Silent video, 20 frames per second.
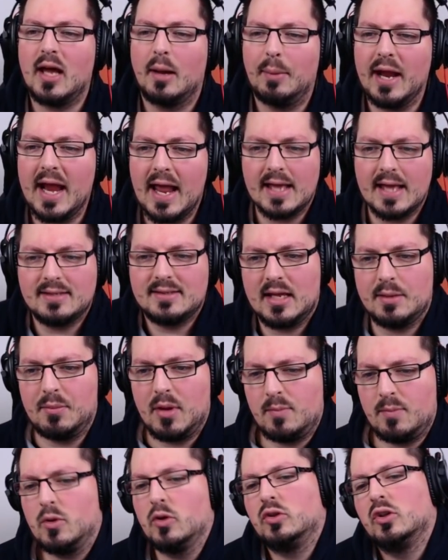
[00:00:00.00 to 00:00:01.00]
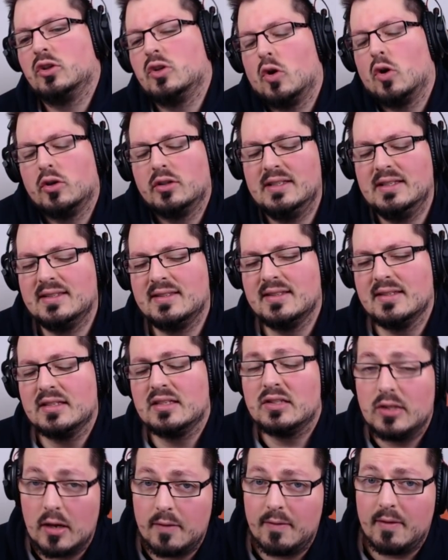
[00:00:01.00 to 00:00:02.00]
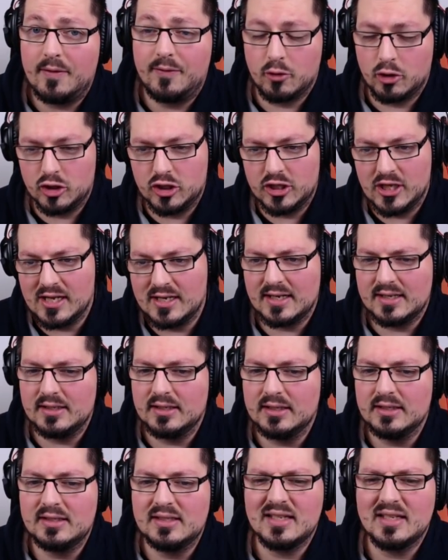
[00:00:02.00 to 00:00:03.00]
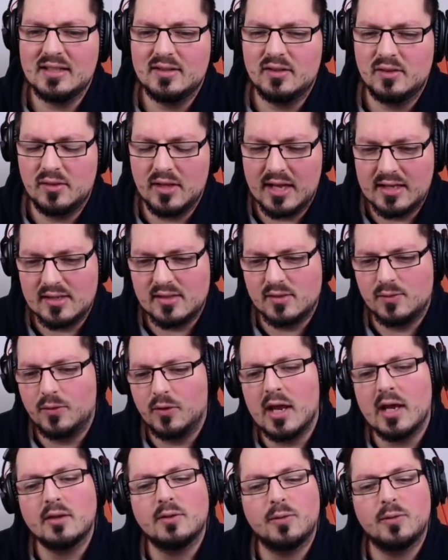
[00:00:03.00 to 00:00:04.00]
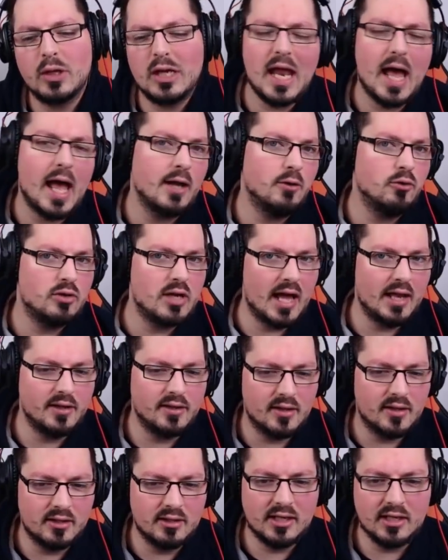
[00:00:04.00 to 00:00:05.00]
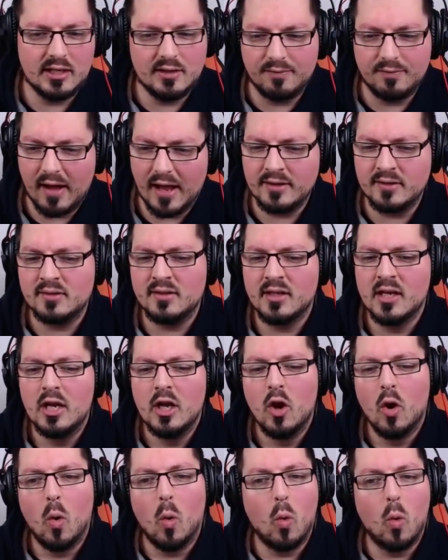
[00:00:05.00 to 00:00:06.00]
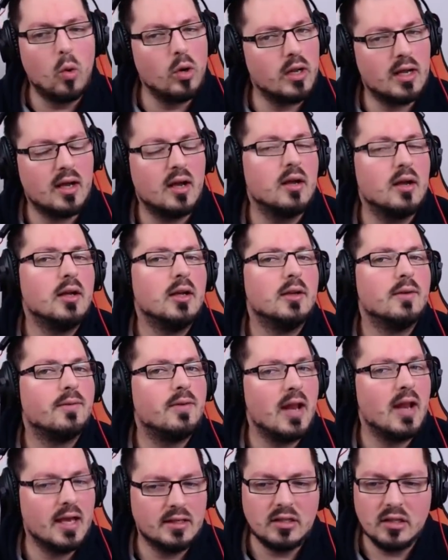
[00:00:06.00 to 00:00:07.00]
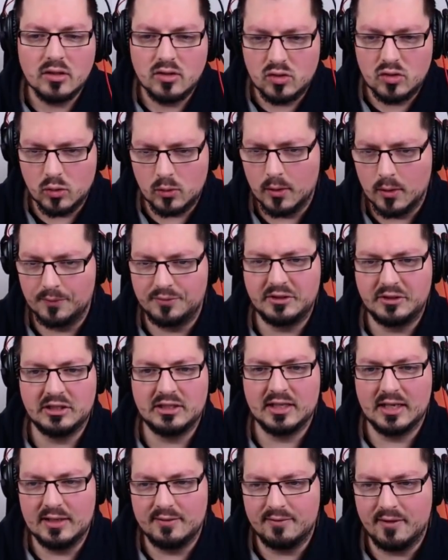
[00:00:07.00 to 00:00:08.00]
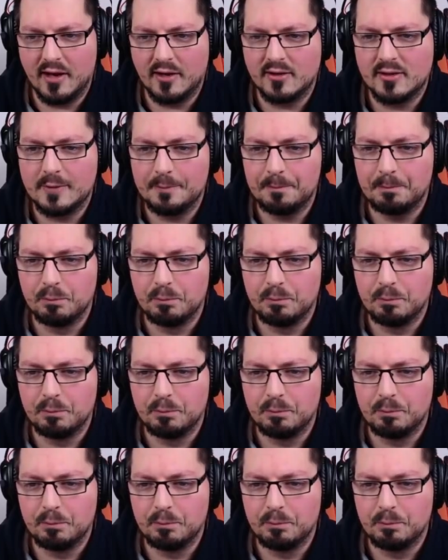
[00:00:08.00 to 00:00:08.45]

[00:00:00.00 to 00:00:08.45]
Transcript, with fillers: Aber erst einmal möchte ich euch diesen Server vorstellen, denn ist, ist, er ist vielleicht für den einen oder anderen relevant oder vielleicht zukünftig relevant.